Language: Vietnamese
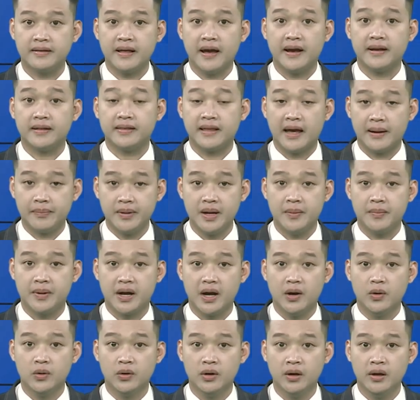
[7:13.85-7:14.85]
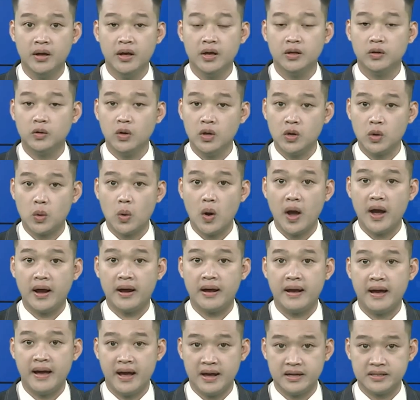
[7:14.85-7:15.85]
tại 8 điểm cầu Tuyên
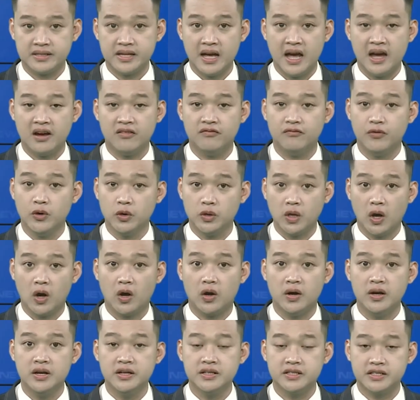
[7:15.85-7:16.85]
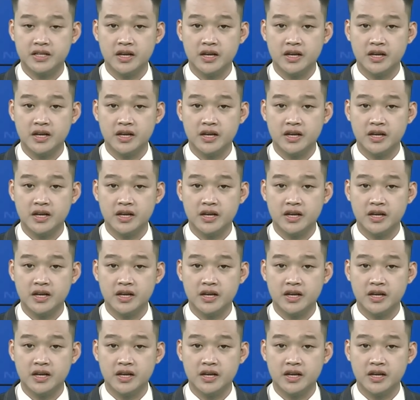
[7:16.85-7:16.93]
Quang, Hà Giang, Phú Thọ,